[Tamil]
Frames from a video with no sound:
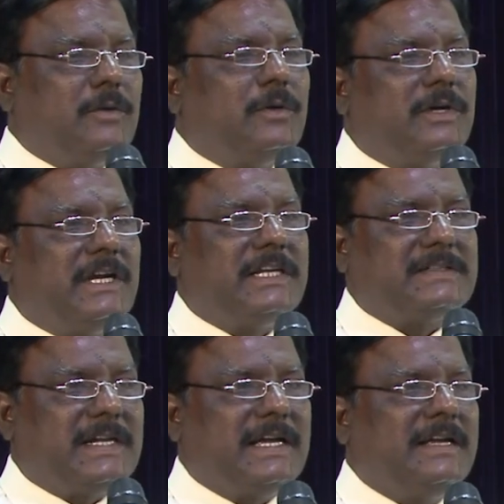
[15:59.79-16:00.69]
ஒவ்வொரு
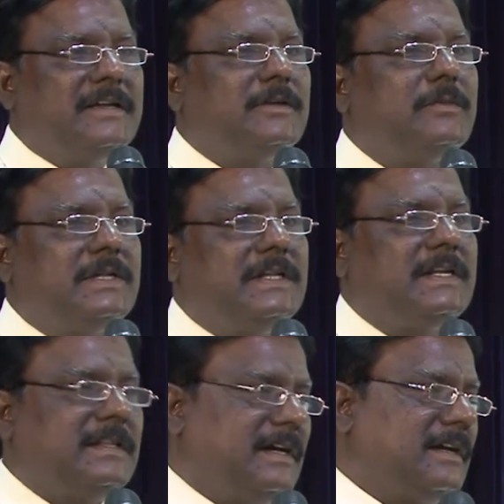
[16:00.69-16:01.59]
இடத்துல
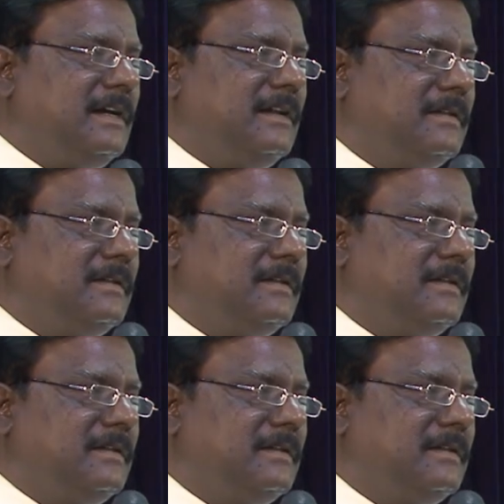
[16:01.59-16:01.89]
வந்திருந்தார்கள்